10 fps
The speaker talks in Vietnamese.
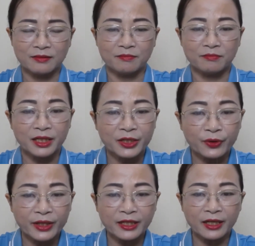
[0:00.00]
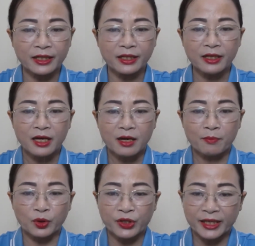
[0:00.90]
Mới có đến đấy,
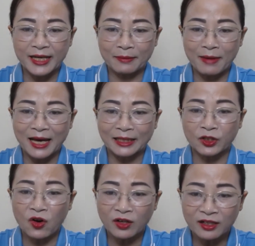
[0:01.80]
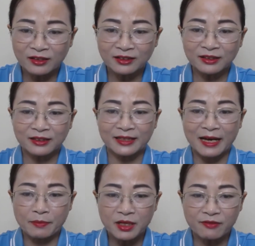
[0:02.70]
một người đàn bà to lớn
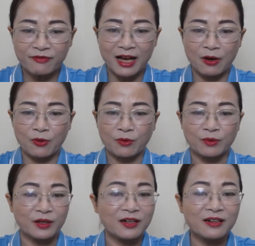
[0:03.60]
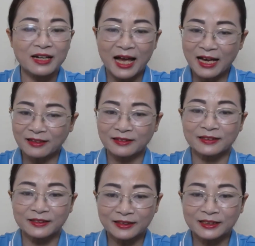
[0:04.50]
đã bước vào, ngơ ngác
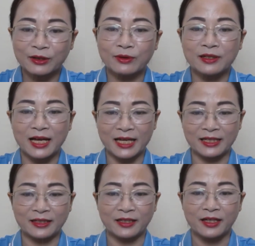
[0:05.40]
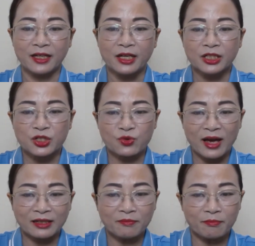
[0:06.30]
đứng sau lưng anh.
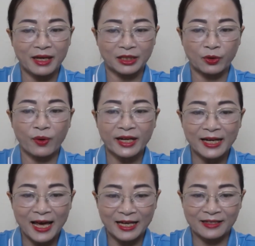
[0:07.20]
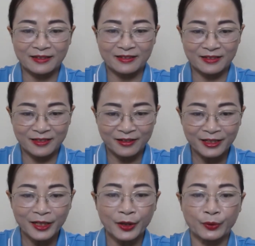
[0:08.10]
Doãn bèn quay lại,
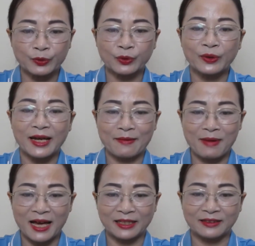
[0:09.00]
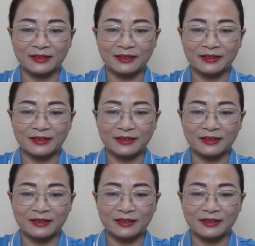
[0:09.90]
giới thiệu tôi là bạn,